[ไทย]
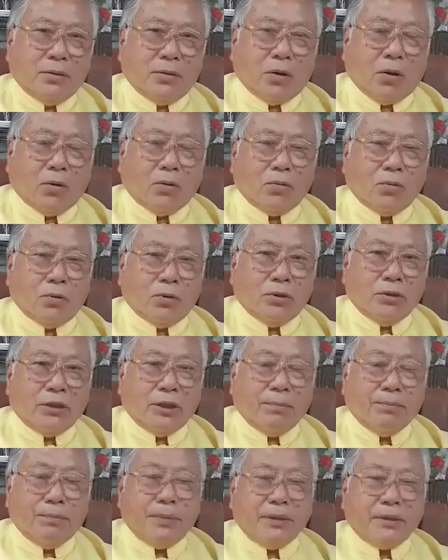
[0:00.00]
ของคุณ
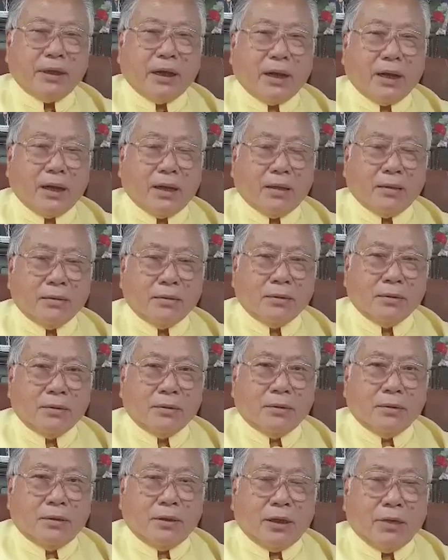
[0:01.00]
ทิมพิธา
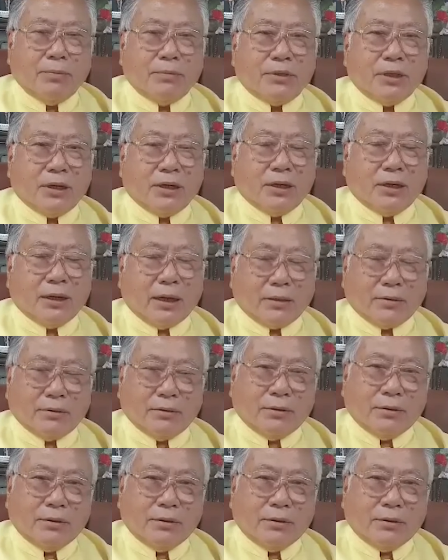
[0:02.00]
ลิมเจริญรัต